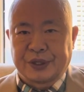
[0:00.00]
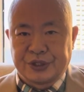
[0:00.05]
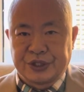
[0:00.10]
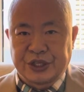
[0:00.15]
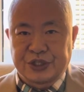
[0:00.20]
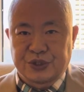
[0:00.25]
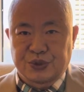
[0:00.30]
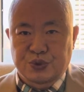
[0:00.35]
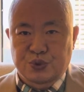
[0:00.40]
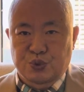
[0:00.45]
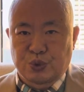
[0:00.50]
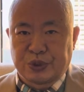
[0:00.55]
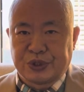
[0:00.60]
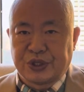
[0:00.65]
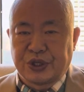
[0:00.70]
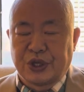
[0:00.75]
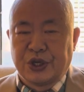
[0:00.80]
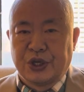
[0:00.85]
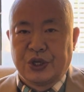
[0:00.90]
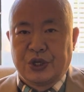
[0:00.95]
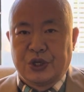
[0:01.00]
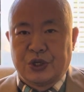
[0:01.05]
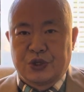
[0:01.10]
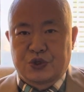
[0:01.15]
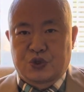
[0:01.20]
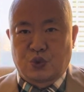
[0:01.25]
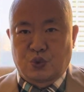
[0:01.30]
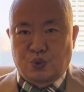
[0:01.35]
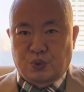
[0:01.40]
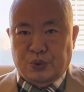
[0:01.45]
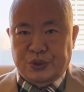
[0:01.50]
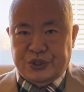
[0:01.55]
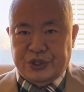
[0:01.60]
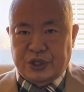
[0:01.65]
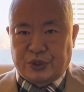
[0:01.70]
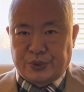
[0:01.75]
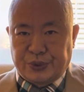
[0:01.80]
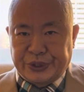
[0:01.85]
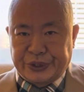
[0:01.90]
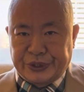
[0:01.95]
也就是说呢，中国
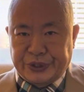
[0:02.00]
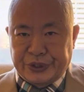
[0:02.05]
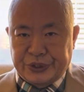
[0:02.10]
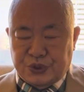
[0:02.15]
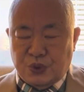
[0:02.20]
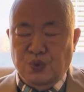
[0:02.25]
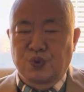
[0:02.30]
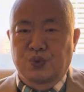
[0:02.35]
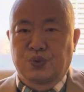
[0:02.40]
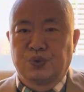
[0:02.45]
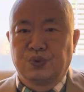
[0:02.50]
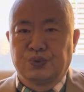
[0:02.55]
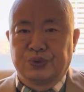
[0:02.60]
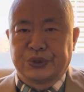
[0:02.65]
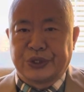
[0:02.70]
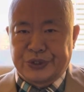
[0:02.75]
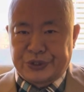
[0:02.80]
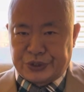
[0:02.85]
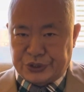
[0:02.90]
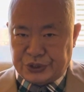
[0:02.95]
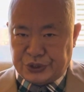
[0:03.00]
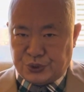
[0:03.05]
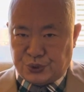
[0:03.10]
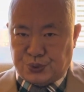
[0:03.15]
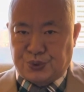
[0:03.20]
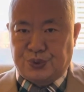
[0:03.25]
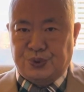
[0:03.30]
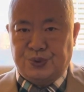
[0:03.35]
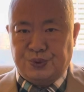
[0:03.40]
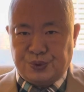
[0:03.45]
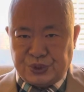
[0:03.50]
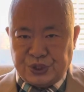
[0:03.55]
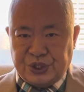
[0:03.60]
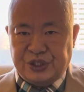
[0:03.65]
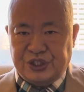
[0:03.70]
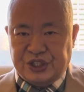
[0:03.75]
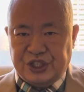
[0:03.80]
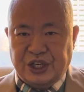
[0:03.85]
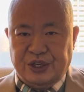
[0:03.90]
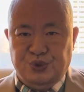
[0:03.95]
社会呢，中共呢是蓄
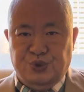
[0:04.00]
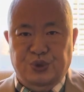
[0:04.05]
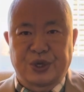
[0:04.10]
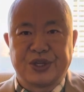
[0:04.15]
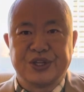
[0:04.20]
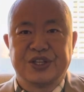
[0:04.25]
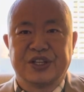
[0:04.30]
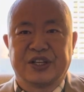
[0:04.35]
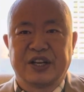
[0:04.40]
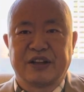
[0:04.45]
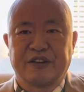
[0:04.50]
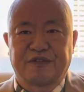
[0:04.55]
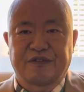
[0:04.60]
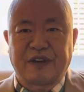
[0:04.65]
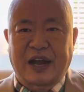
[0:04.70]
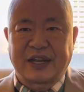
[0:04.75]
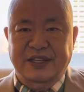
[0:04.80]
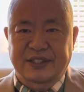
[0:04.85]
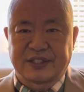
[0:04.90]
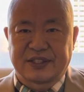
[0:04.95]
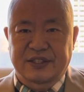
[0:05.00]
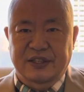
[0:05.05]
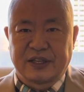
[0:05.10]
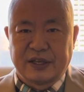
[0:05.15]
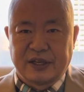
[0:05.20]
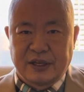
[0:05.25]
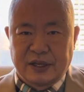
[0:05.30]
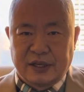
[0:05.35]
意向全人类发誓，